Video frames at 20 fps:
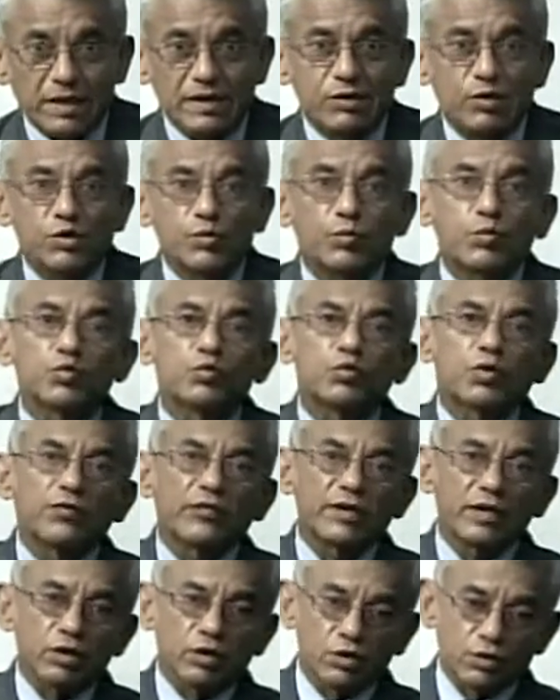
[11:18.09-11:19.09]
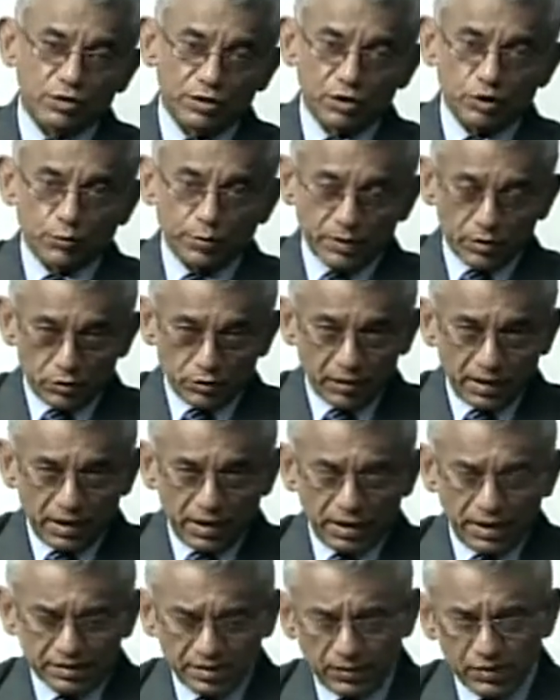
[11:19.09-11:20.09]
Este es punto fijo de opinión
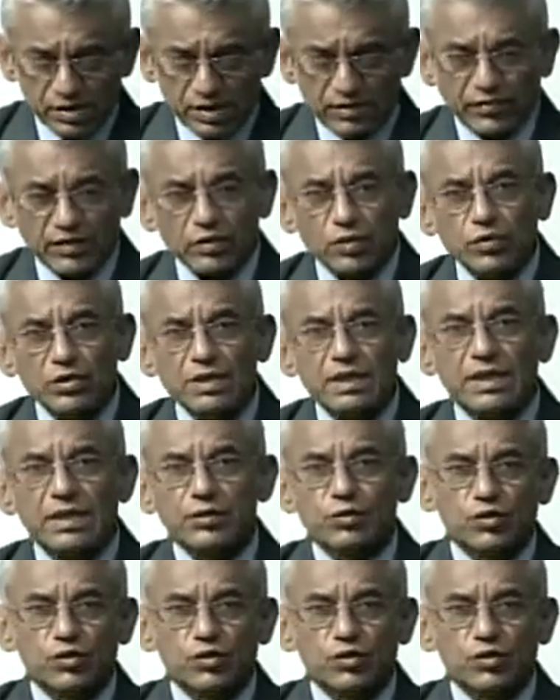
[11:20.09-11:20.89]
a través de Falconía.